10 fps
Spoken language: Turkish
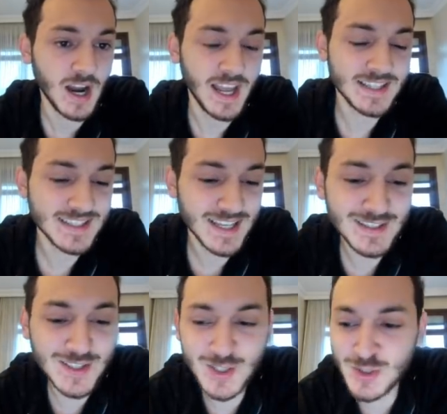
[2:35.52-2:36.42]

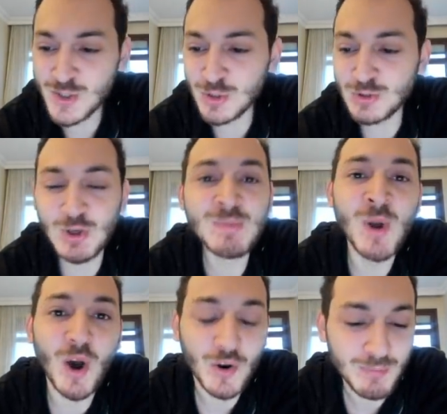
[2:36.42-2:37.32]
Alexander Girişuk
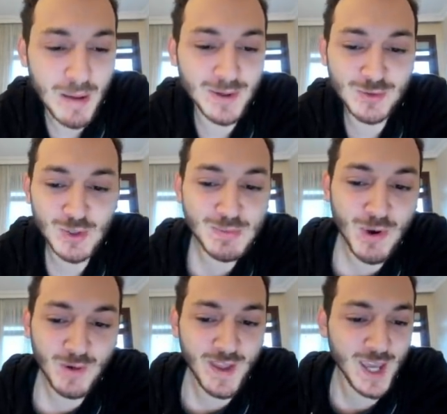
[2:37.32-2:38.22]
durmuyor. Baba
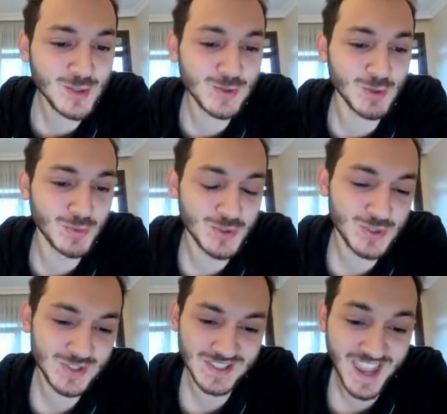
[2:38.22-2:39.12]
durmuyor ve E3
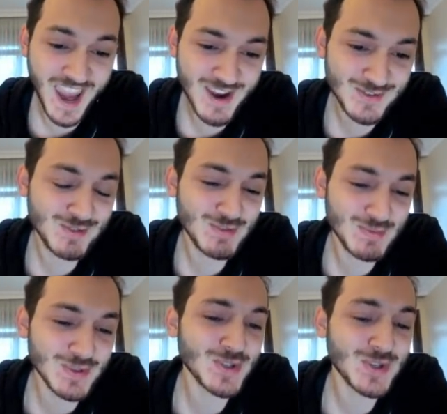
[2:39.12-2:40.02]
sürmüş. E3
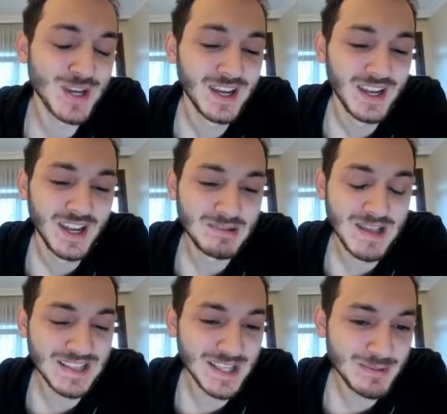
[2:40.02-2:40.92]
sürmüş.
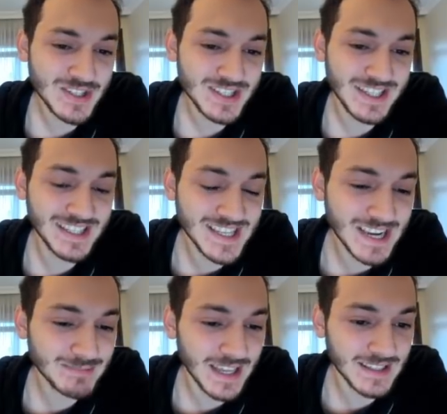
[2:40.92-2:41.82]
Ben demiş
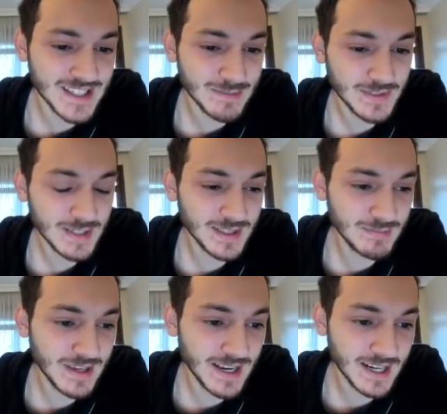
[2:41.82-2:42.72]
gideceğim kardeşim.
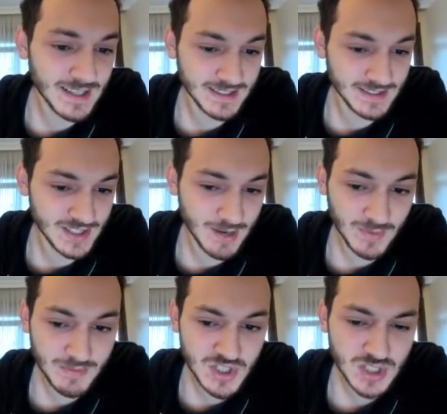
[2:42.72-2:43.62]
Gidebildiğim yere kadar
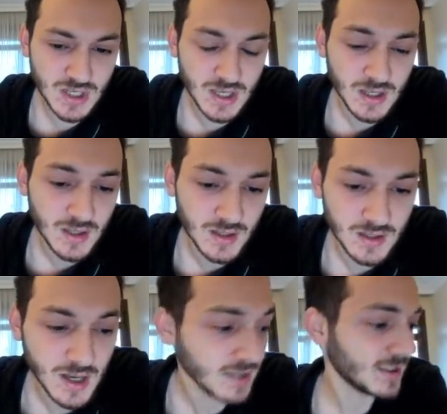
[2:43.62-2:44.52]
gideceğim demiş.
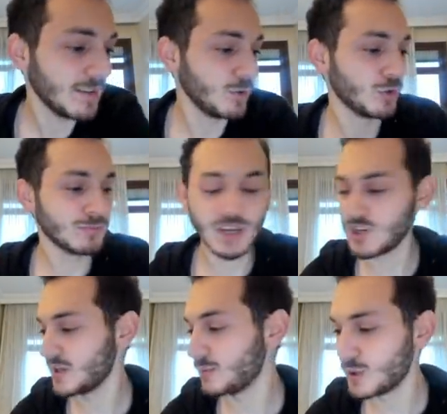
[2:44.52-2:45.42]
E, hatta videonun
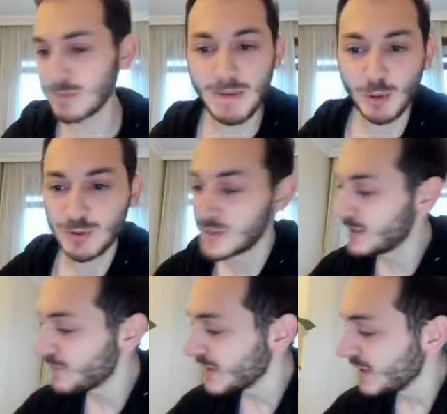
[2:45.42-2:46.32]
başında buldum. Hemen not
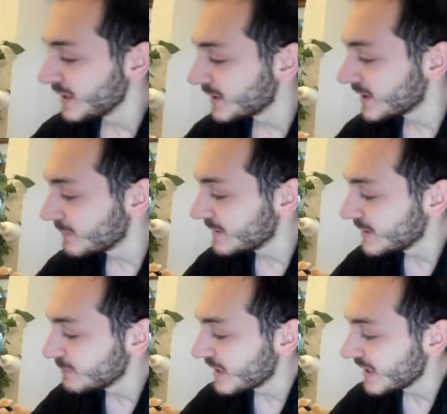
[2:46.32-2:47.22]
edelim.
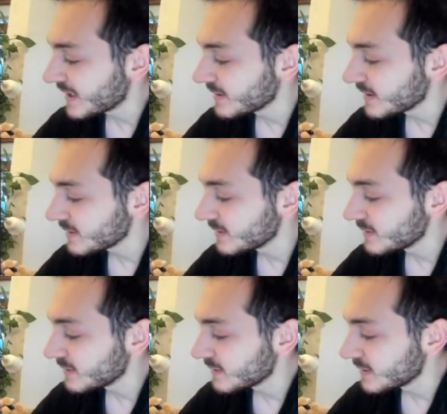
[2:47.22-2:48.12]
Gidebildiğim yere kadar
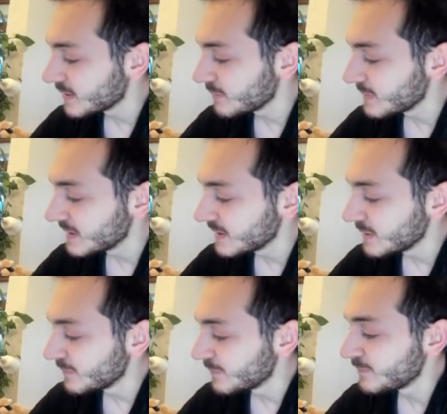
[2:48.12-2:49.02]

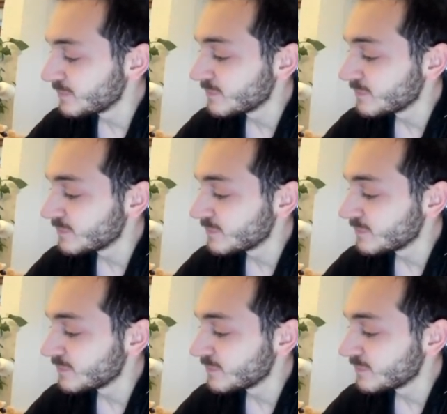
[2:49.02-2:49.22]
gidebildiğim